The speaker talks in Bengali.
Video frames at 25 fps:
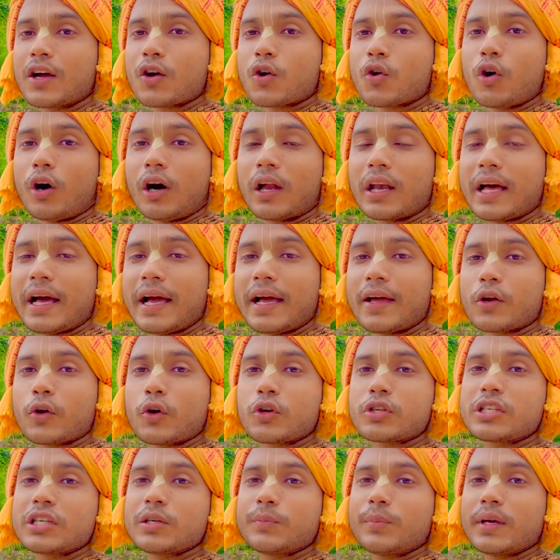গলায়
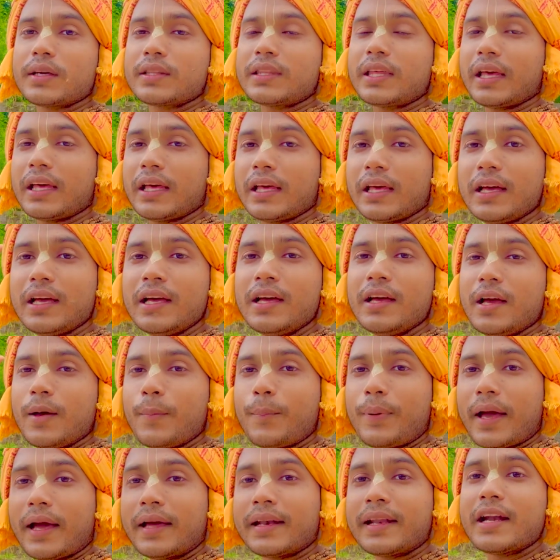রশি বেঁধে
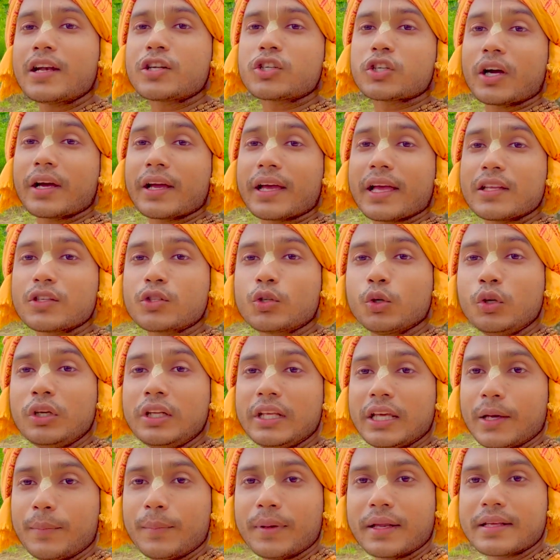ফ্যানের সঙ্গে
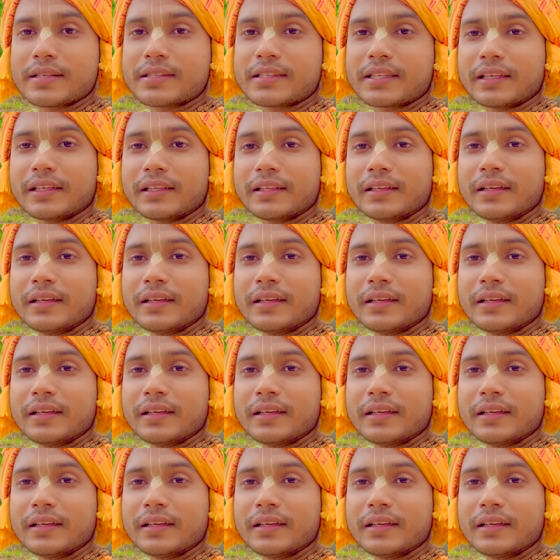ঝুলিয়ে মেরেছে